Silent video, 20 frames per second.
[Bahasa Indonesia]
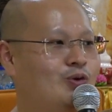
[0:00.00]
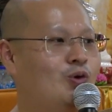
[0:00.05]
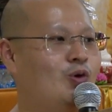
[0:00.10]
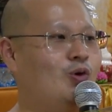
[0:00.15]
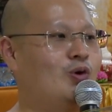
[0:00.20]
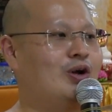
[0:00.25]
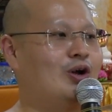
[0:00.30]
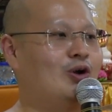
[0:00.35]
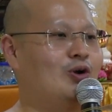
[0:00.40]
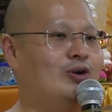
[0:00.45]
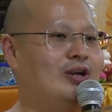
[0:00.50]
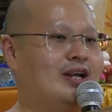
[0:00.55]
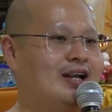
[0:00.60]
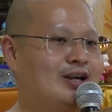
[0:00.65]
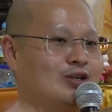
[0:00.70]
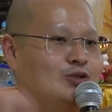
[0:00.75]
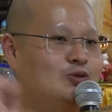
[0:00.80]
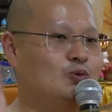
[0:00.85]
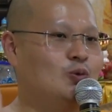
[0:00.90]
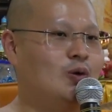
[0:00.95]
Oh, kalau
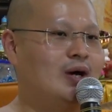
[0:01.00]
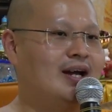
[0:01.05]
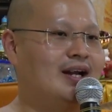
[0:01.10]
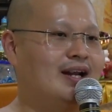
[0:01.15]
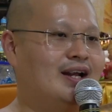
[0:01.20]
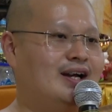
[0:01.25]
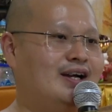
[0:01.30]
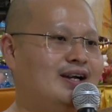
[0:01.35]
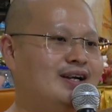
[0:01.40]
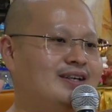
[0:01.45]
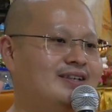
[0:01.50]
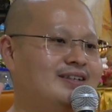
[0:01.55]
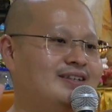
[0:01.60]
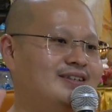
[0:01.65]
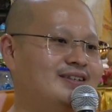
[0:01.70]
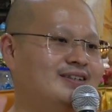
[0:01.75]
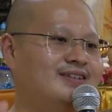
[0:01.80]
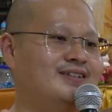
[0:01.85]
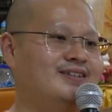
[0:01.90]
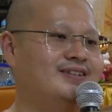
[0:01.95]
dengar suara,
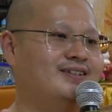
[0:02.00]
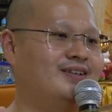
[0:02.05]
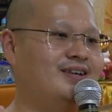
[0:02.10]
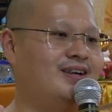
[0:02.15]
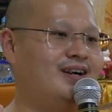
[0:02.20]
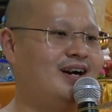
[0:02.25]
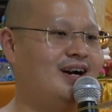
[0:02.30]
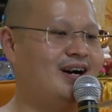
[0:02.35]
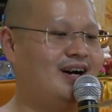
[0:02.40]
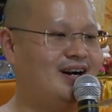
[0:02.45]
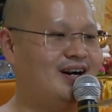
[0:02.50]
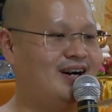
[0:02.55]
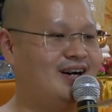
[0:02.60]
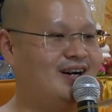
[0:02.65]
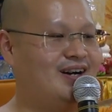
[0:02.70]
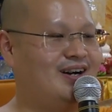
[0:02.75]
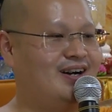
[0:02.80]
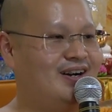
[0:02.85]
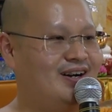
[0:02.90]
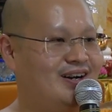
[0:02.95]

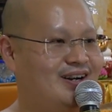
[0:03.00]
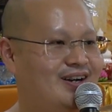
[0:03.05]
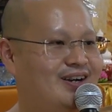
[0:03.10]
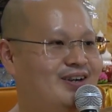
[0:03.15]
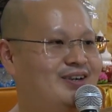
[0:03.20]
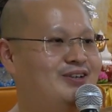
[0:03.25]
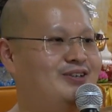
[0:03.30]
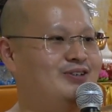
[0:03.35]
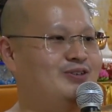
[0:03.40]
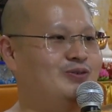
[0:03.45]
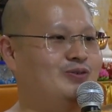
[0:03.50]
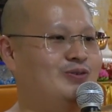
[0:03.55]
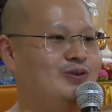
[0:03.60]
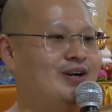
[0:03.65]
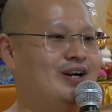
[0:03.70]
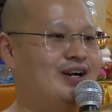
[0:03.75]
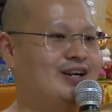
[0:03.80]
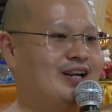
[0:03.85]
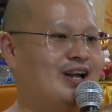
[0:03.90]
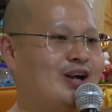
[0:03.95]
hahaha,
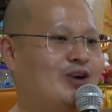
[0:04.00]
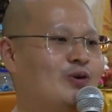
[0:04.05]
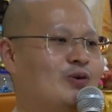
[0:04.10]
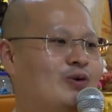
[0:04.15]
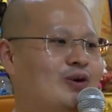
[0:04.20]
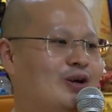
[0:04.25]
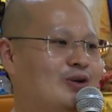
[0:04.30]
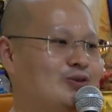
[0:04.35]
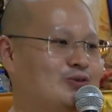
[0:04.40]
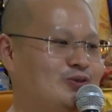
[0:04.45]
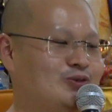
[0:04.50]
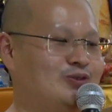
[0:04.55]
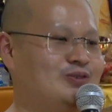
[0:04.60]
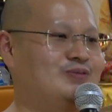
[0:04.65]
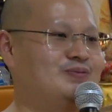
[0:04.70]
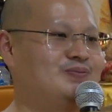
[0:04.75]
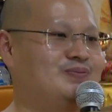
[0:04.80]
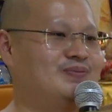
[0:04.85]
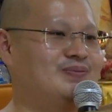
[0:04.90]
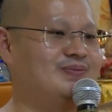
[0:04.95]
wah takut langsung.
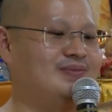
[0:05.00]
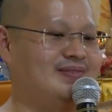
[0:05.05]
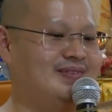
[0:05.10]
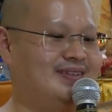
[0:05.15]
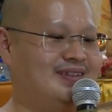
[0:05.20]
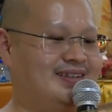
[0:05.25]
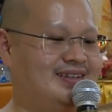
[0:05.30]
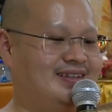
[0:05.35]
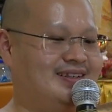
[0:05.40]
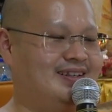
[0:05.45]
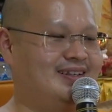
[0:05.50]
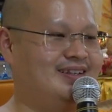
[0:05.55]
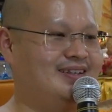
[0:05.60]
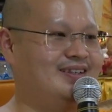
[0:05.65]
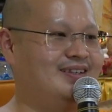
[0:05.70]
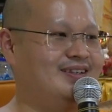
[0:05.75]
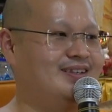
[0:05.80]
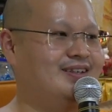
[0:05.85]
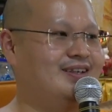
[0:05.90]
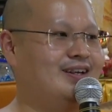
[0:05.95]

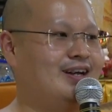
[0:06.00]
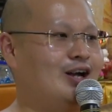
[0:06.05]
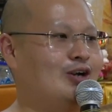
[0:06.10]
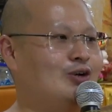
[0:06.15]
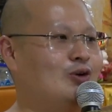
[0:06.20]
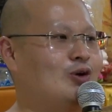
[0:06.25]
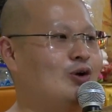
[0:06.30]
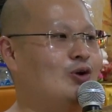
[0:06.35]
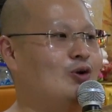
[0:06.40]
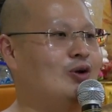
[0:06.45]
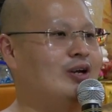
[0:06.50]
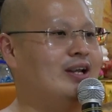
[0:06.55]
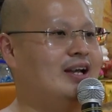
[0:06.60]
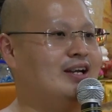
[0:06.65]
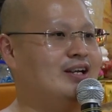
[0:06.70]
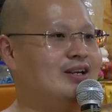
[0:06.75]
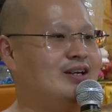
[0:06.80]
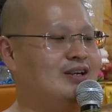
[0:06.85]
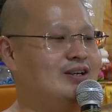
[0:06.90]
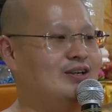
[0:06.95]
Atau kalau
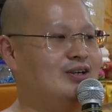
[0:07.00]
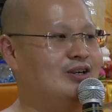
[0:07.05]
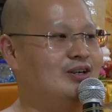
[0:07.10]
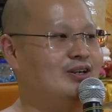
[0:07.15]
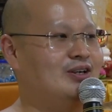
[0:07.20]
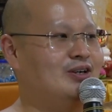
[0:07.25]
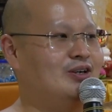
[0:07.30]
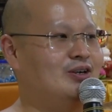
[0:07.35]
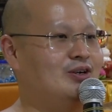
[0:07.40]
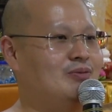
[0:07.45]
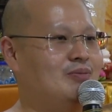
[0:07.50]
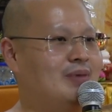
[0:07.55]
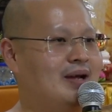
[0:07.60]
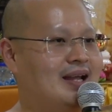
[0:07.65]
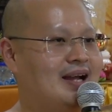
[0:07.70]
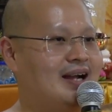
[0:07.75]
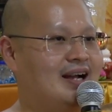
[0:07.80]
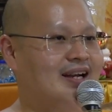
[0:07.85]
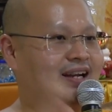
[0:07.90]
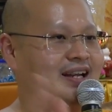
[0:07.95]
lihat
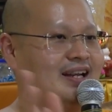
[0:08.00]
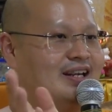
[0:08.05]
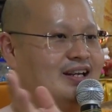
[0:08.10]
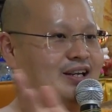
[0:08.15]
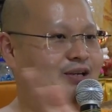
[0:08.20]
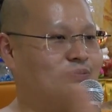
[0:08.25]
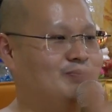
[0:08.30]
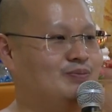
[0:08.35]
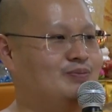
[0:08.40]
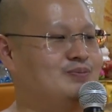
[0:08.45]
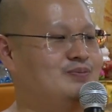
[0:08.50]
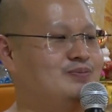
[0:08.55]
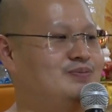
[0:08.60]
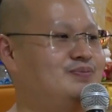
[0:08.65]
bayangan hitam,